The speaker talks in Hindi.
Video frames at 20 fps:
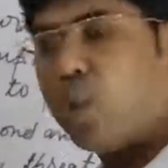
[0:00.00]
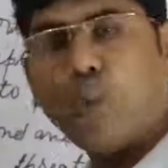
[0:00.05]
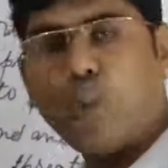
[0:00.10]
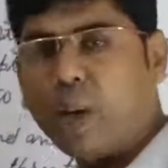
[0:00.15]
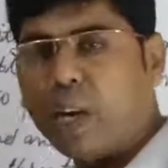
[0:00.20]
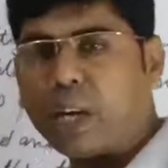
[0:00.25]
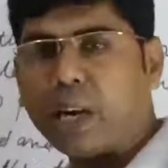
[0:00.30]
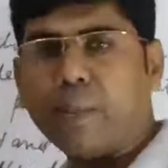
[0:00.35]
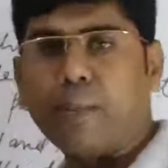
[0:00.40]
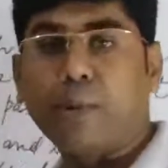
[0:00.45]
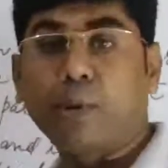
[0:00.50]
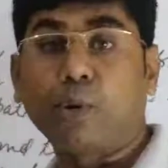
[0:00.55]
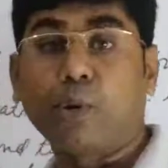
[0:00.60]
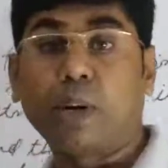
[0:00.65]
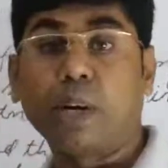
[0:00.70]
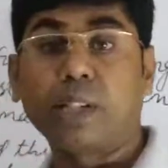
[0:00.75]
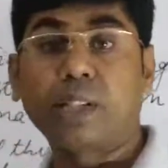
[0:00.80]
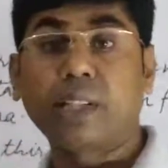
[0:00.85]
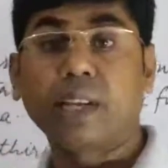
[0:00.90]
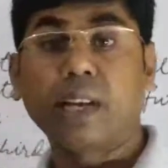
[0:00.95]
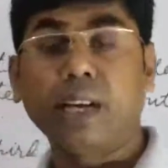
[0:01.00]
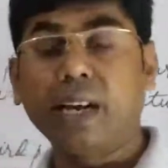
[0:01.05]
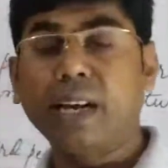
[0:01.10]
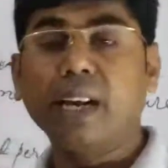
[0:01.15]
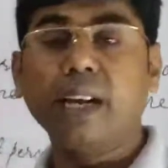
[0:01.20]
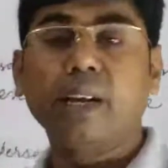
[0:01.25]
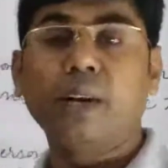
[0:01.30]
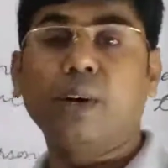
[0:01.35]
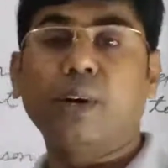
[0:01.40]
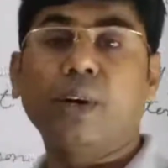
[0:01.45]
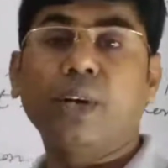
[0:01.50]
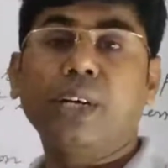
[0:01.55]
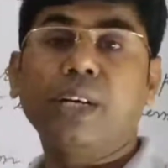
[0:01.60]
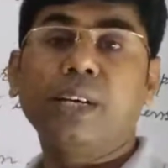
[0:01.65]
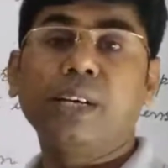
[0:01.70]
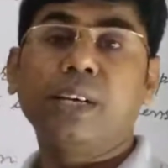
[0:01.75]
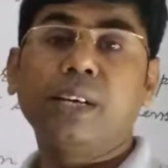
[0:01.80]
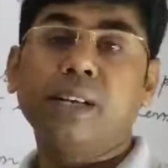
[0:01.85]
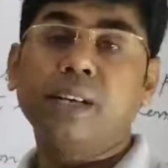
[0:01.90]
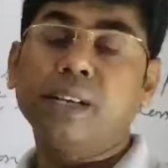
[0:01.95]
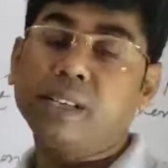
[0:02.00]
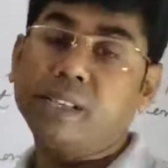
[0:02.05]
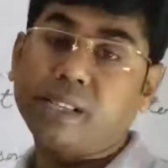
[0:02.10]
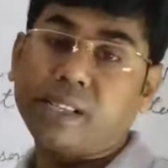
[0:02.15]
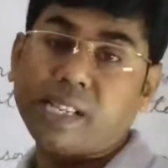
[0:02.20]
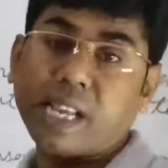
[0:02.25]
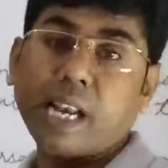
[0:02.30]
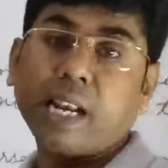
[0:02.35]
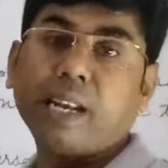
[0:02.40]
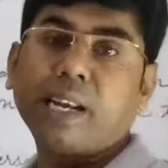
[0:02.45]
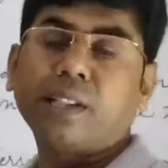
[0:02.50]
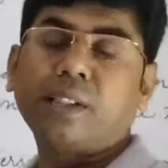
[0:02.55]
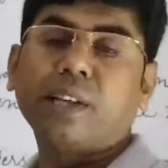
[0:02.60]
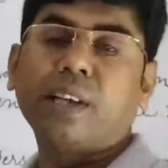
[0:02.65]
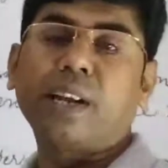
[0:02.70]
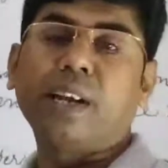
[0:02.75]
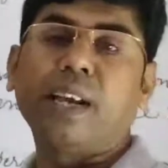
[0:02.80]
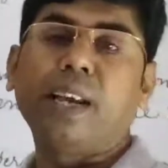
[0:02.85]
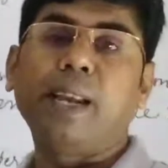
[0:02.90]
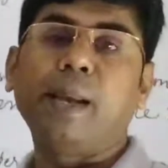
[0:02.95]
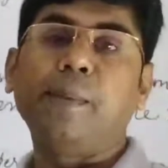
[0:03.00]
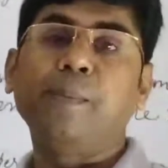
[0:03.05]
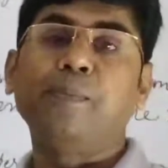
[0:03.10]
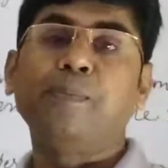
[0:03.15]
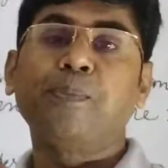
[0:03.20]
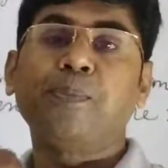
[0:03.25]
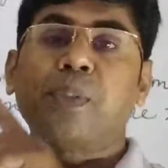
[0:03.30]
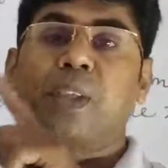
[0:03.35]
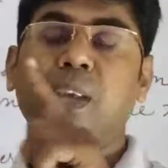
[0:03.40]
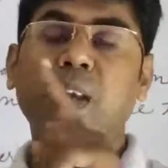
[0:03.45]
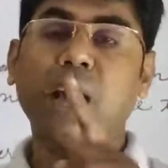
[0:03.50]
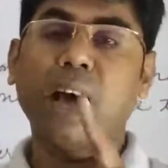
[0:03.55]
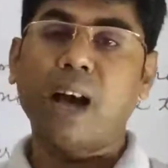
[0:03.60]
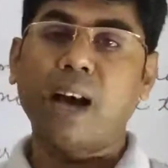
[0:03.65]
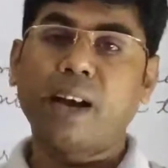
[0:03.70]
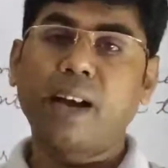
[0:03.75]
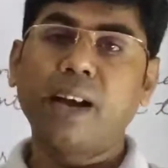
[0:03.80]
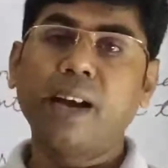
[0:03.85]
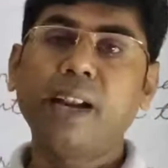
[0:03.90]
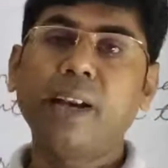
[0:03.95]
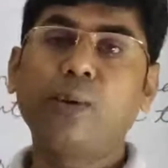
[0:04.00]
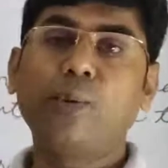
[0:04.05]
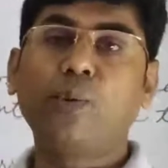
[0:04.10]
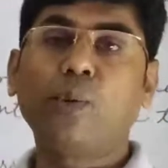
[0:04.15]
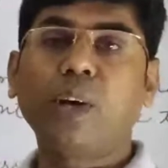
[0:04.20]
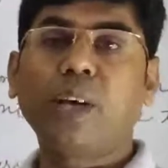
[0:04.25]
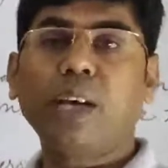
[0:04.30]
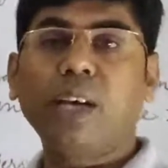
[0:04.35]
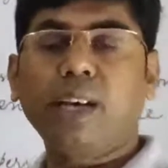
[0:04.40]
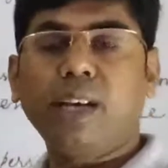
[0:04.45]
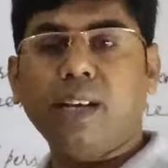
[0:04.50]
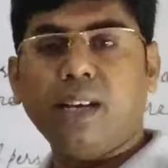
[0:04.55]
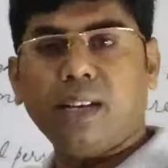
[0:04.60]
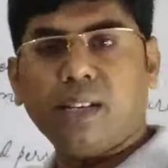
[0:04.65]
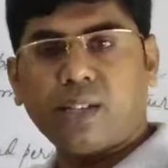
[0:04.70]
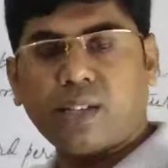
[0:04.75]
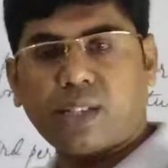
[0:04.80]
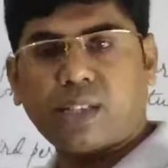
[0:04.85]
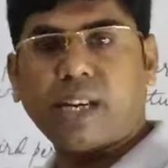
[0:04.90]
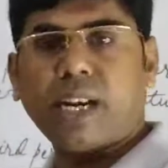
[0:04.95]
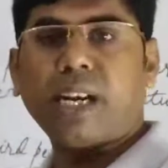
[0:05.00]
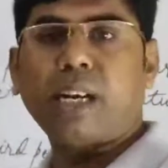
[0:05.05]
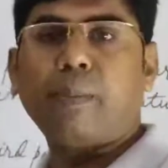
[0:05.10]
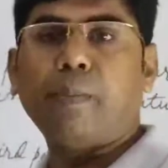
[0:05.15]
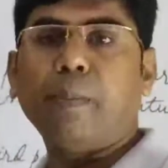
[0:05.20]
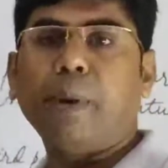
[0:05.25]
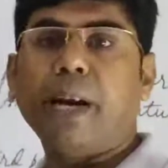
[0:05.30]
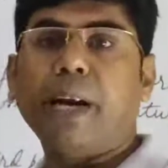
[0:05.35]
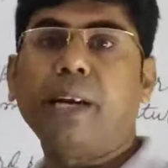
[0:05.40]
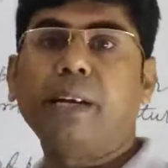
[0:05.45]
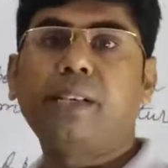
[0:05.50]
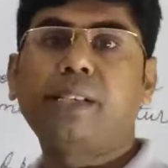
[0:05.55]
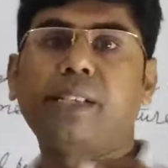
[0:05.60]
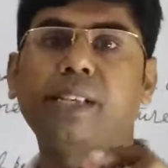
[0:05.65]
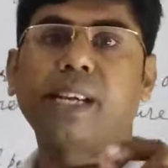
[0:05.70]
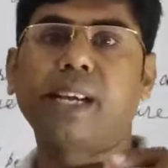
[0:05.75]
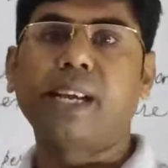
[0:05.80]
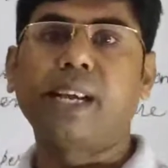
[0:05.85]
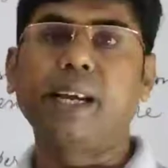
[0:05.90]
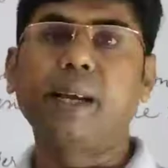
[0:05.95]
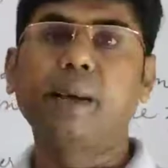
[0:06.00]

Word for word: विल का प्रयोग करते हैं लेकिन सेल की तरह ही कि अगर कोई स्टेटमेंट से